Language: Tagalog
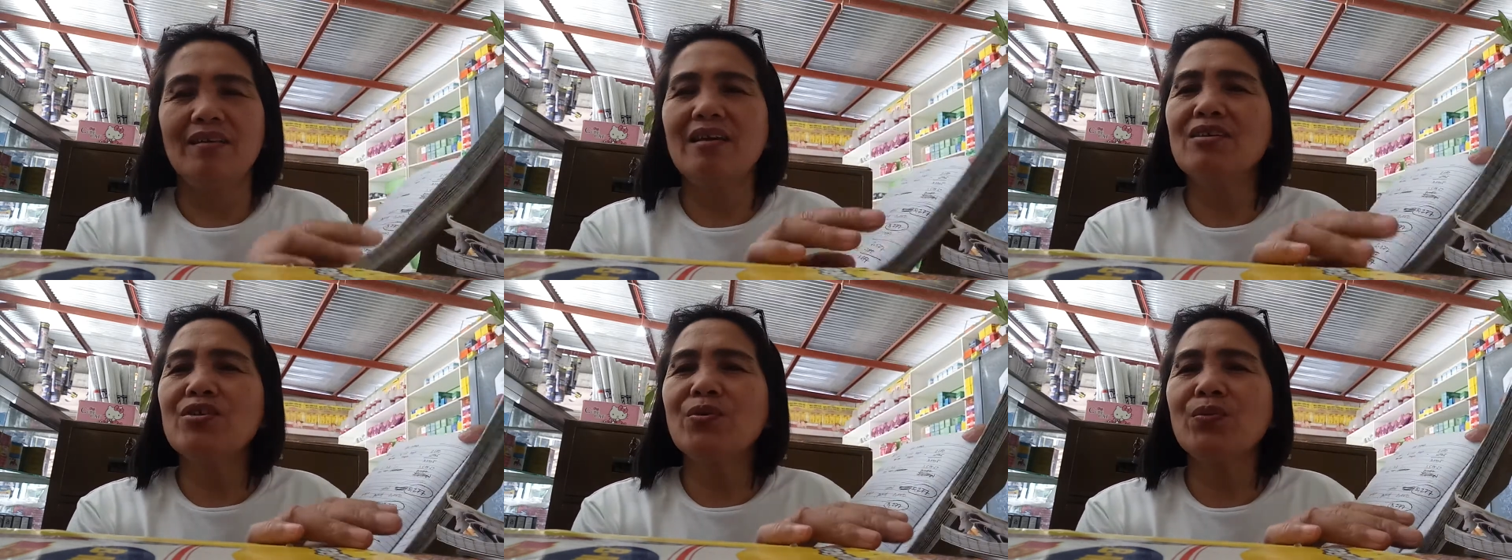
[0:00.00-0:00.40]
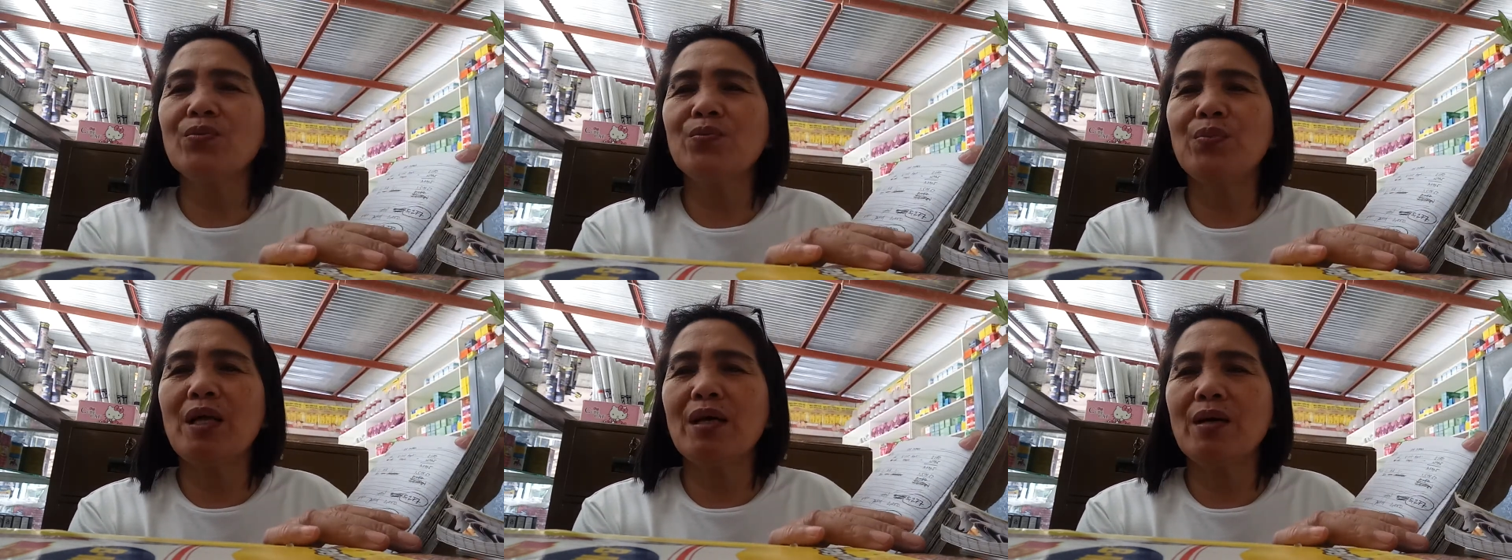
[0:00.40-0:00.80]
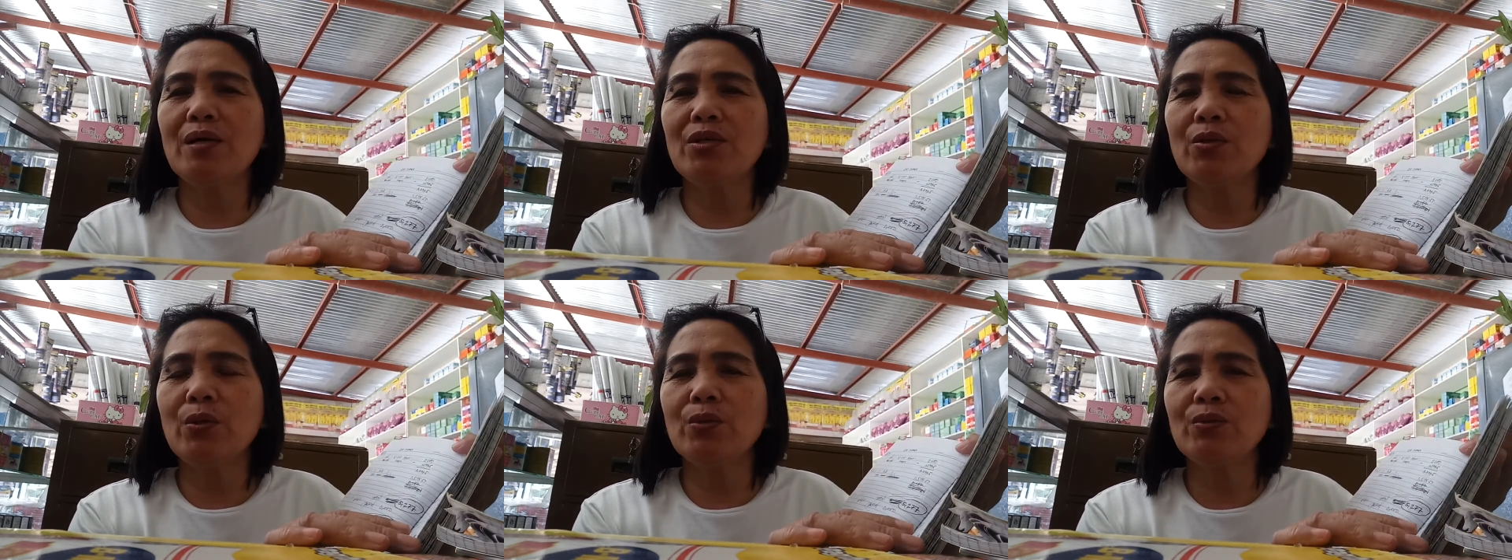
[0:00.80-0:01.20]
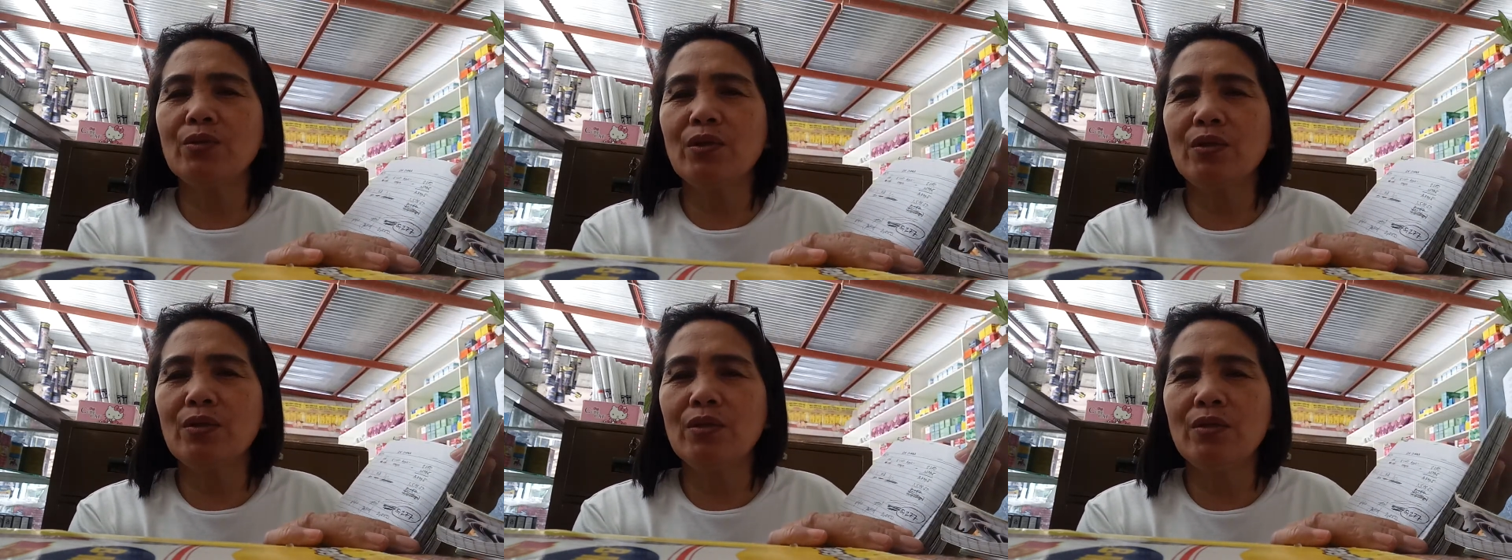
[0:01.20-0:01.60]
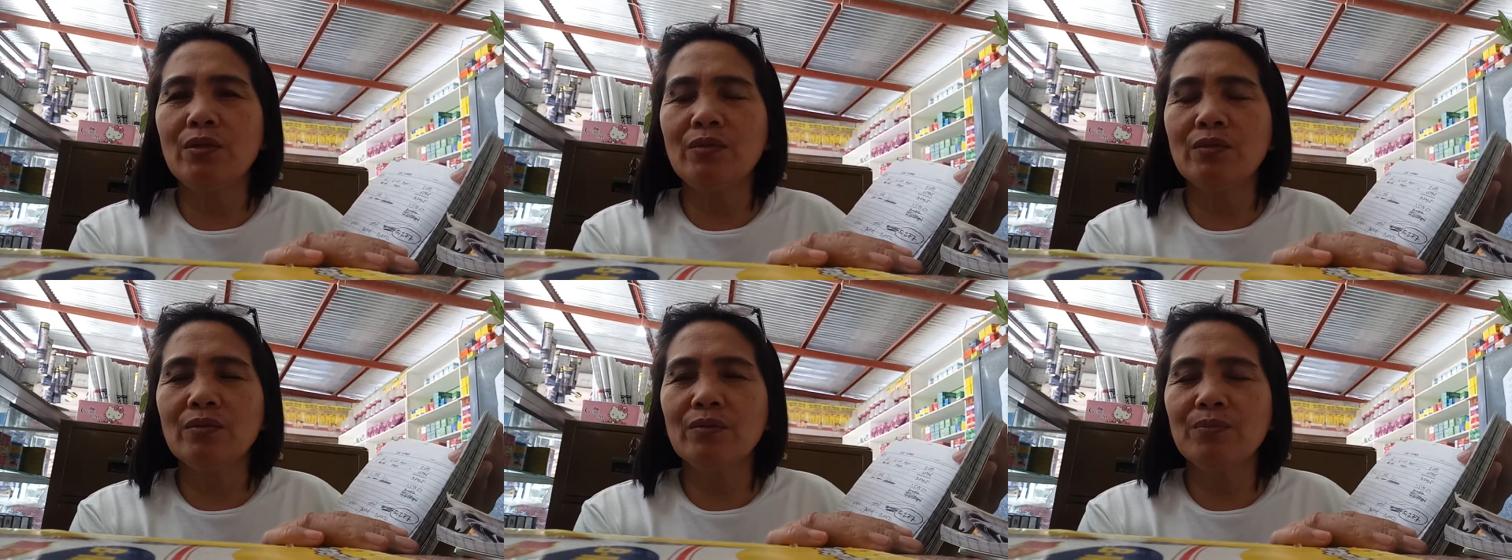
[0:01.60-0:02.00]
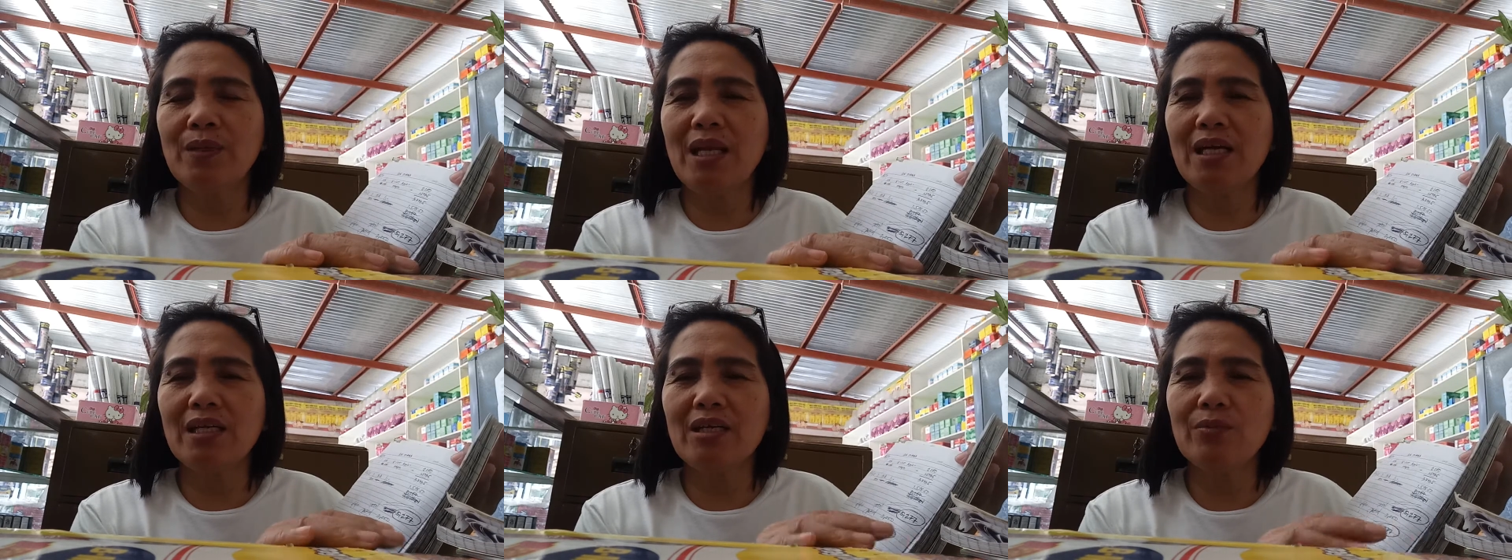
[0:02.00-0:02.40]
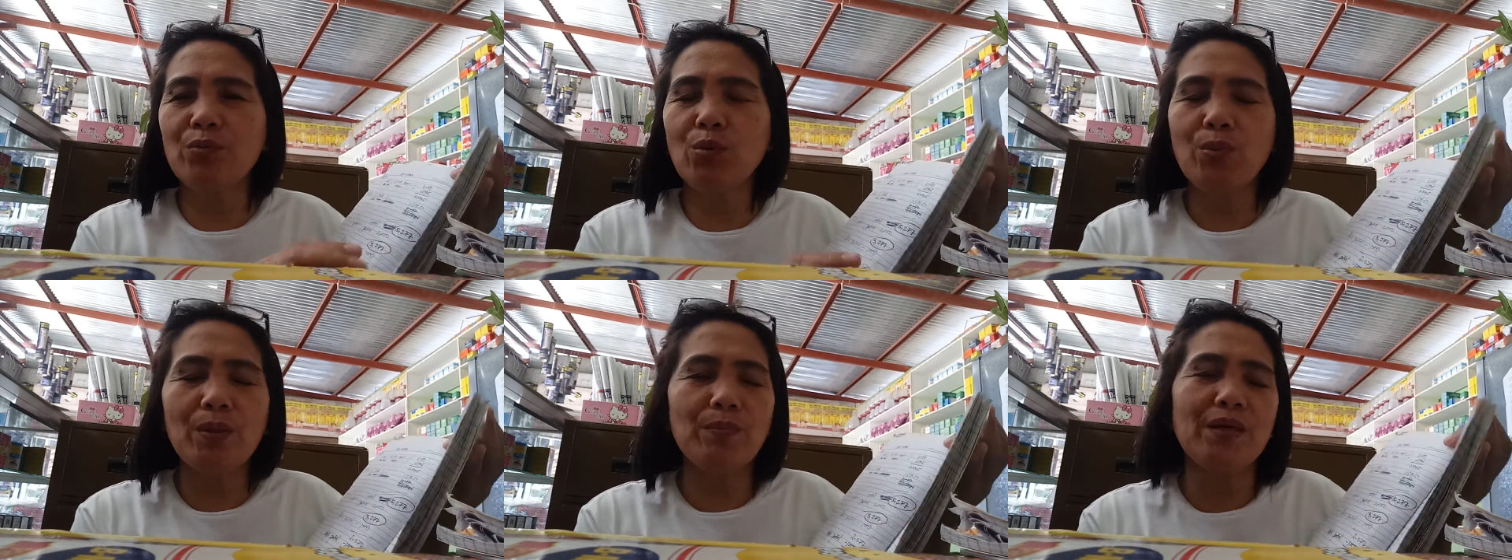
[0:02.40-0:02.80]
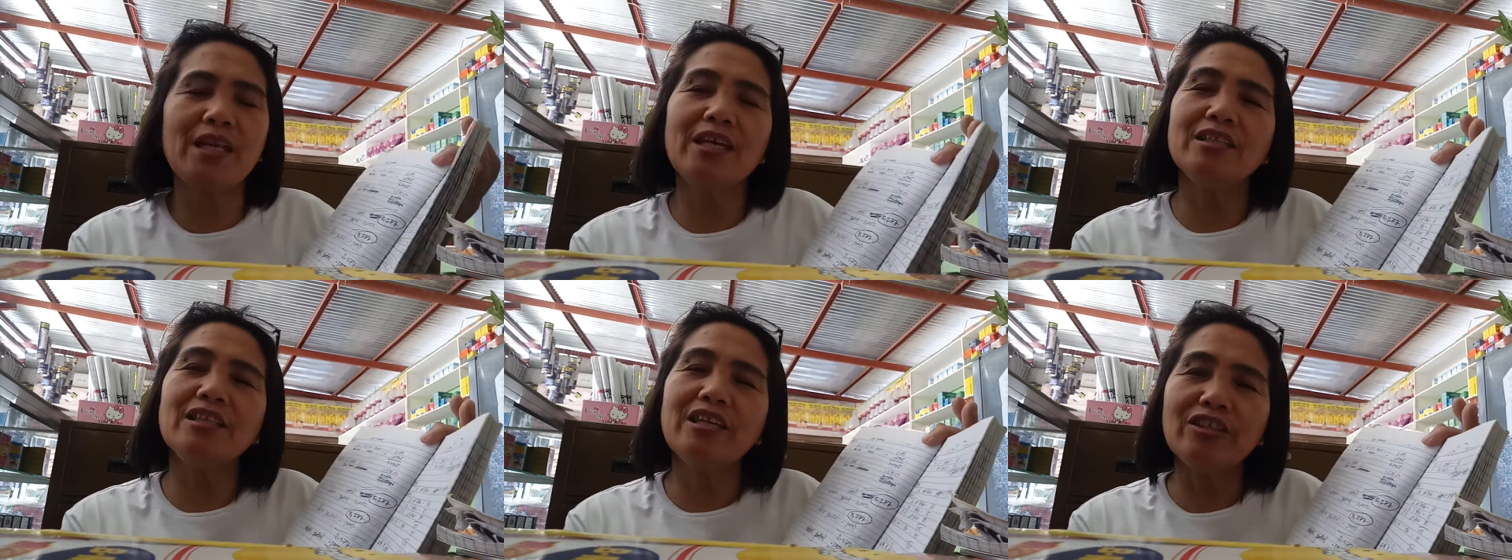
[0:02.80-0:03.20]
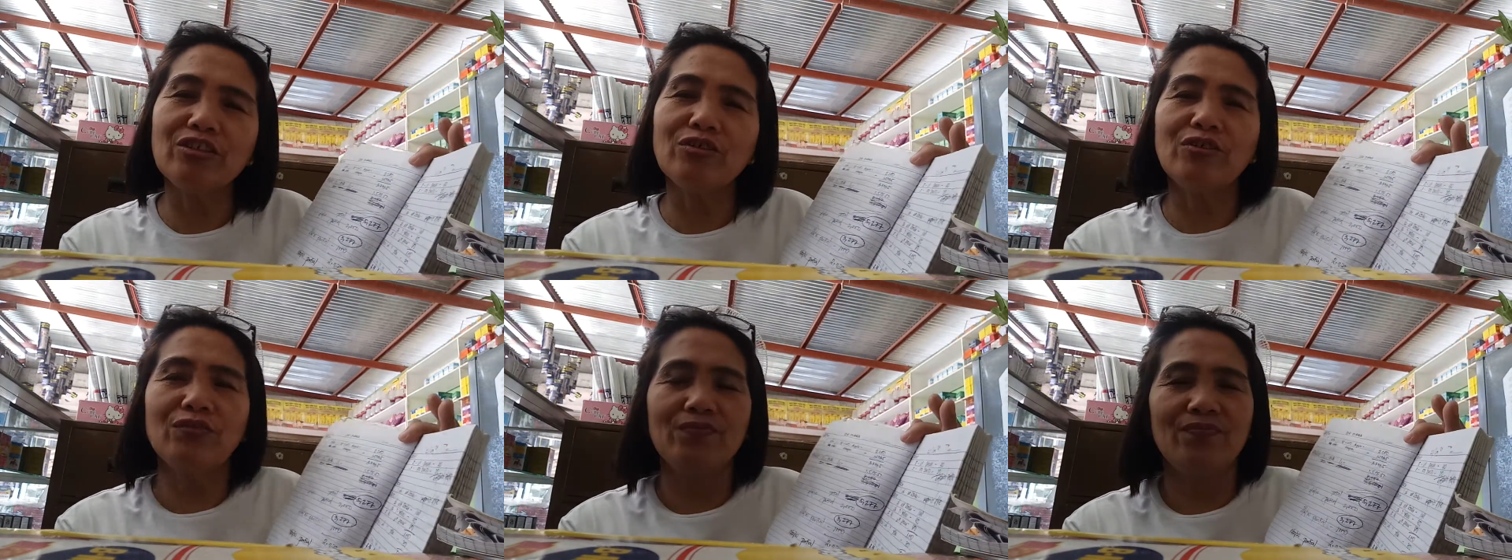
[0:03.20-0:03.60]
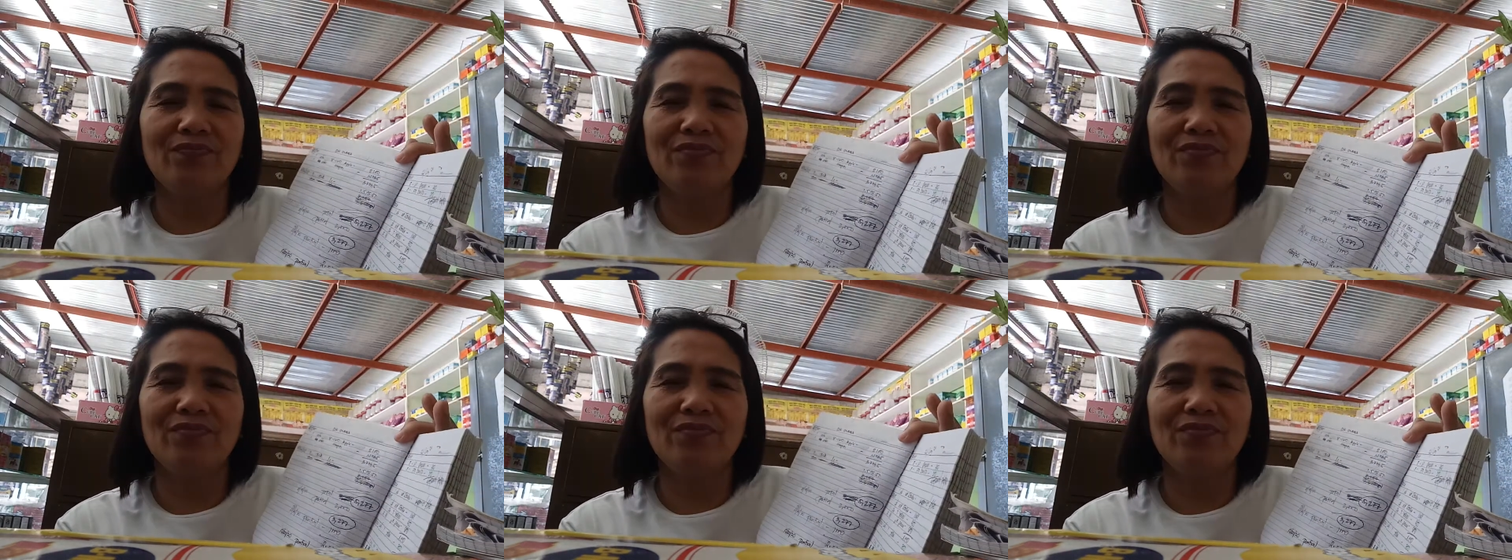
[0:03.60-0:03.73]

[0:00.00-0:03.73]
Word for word: then yung, yung palaging bumibili dito,